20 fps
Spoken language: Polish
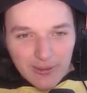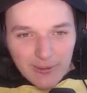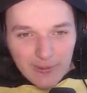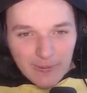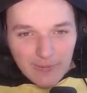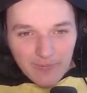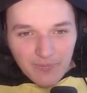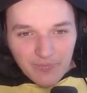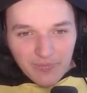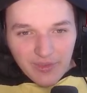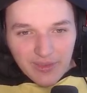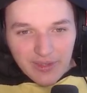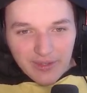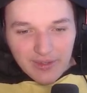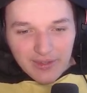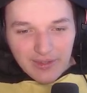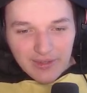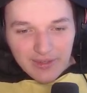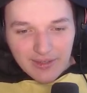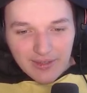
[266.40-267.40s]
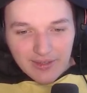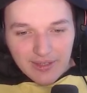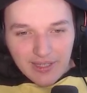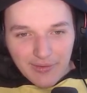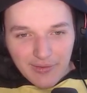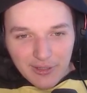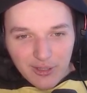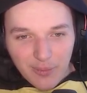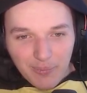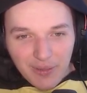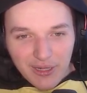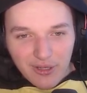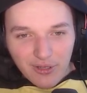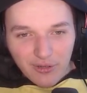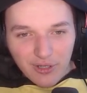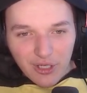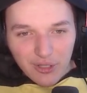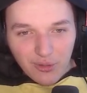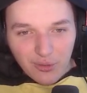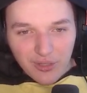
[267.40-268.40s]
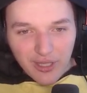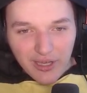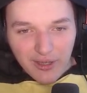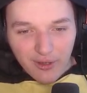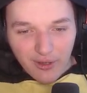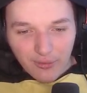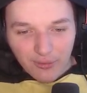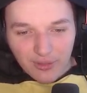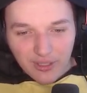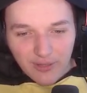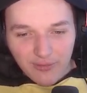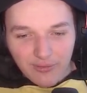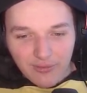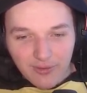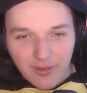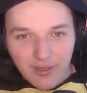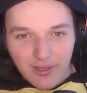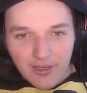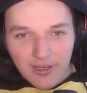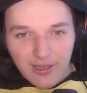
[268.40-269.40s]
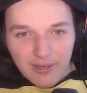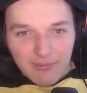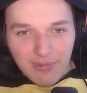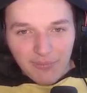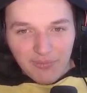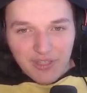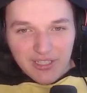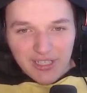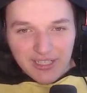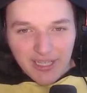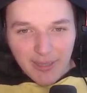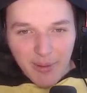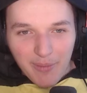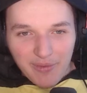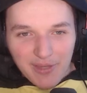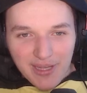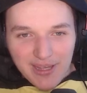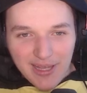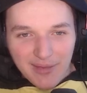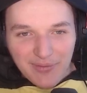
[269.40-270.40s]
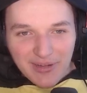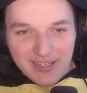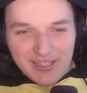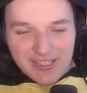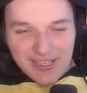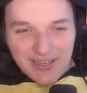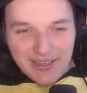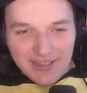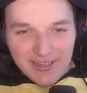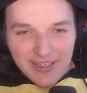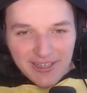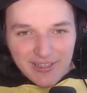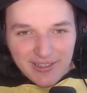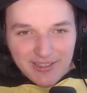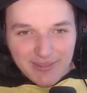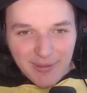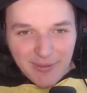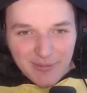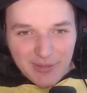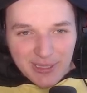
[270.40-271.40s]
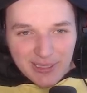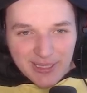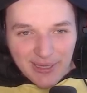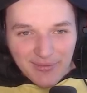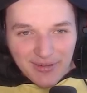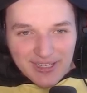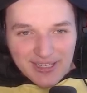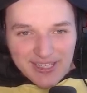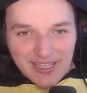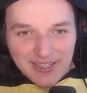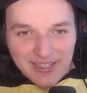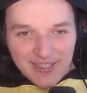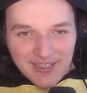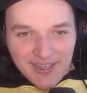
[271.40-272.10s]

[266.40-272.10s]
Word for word: się gapi. Dawaj do palionki tutaj, o, tutaj. Idę do palionki, Mam dirta, mam dirta w ręce. Jesteś? I mam dirta w ręce, a ty?